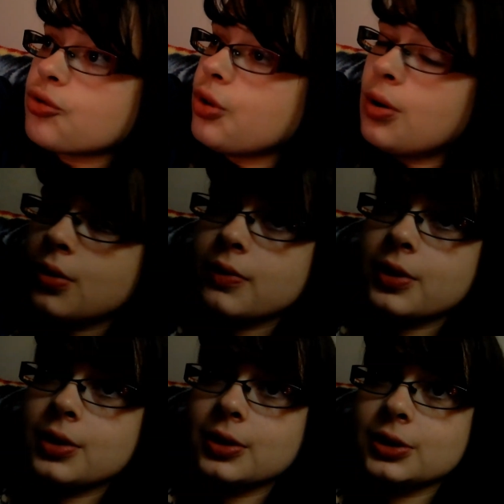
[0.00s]
on
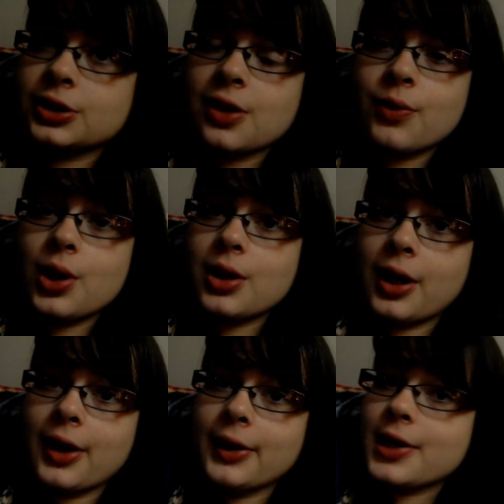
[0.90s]
va se revoir
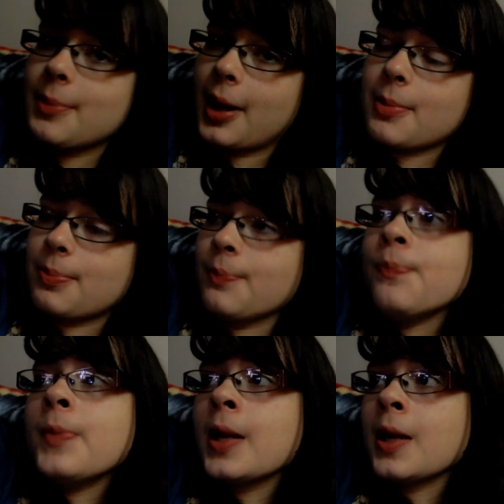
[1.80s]
euh, demain
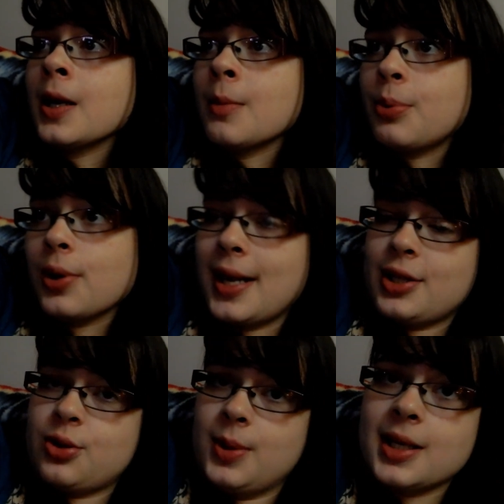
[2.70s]
pour la
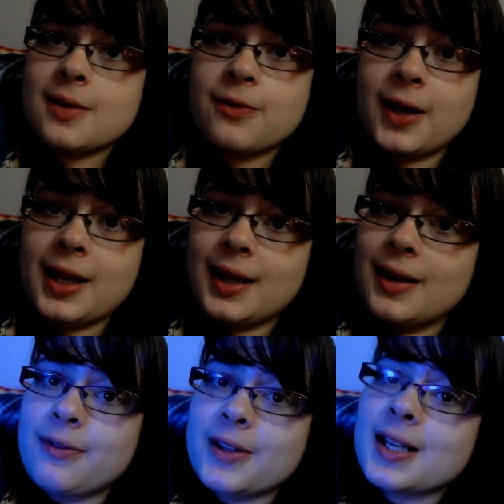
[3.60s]
suite. Fait
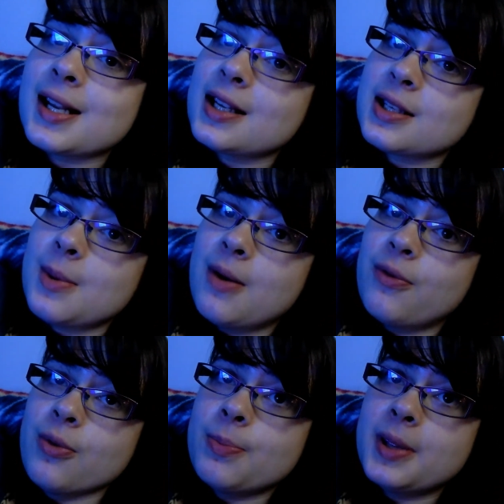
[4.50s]
que, faites attention à
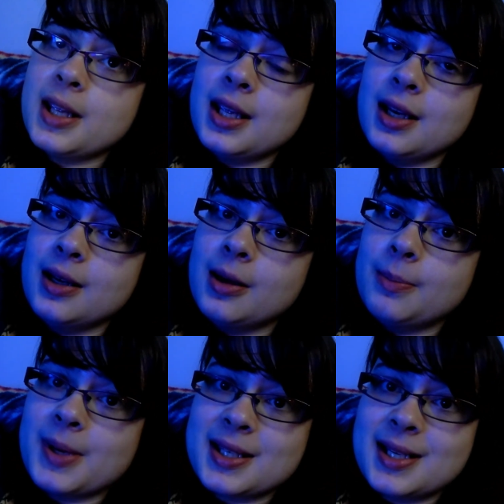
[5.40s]
vous. Puis, euh,
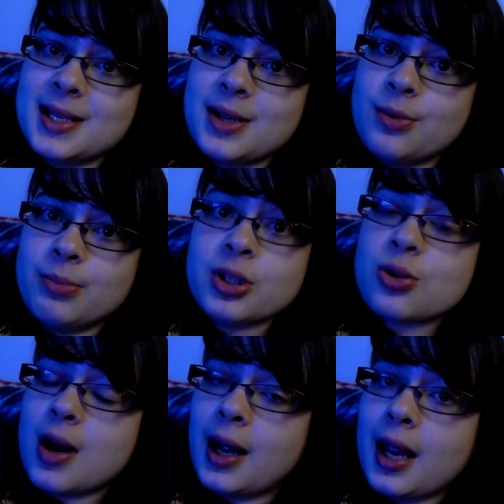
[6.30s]
passez une bonne
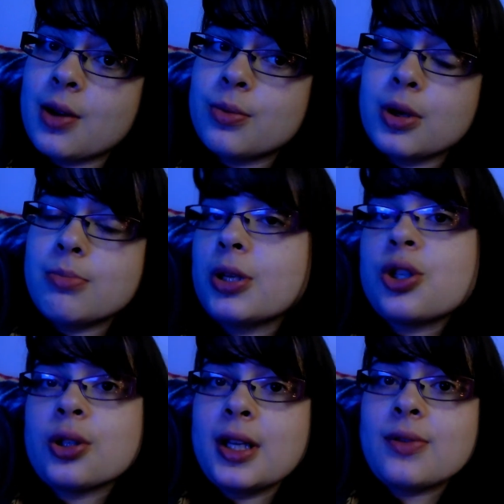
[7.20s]
soirée ou une bonne
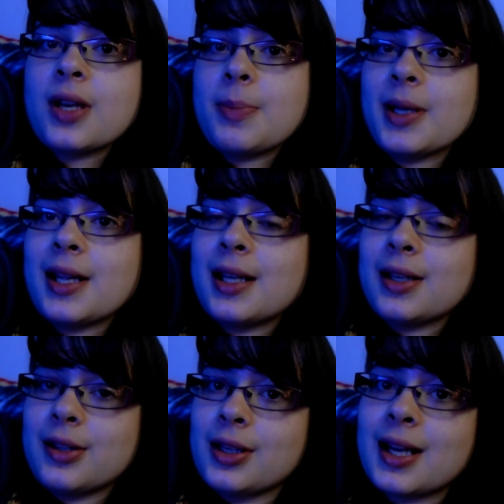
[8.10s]
journée, tout
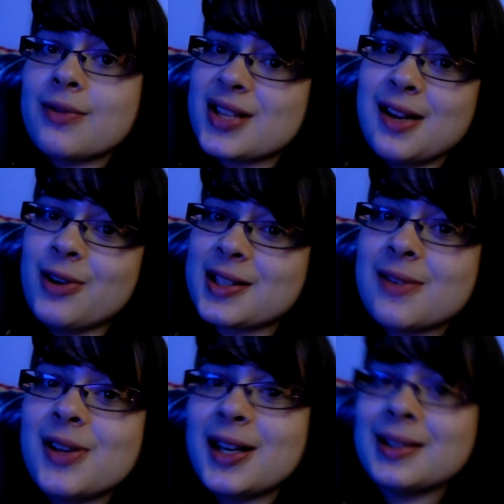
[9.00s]
dépendant de quand vous allez voir ce
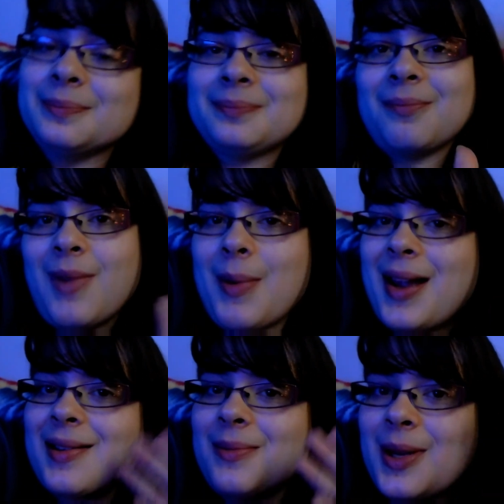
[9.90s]
vlog. Bye
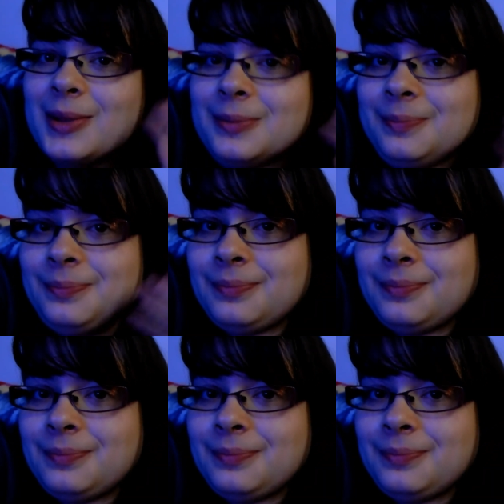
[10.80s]
bye tout le monde.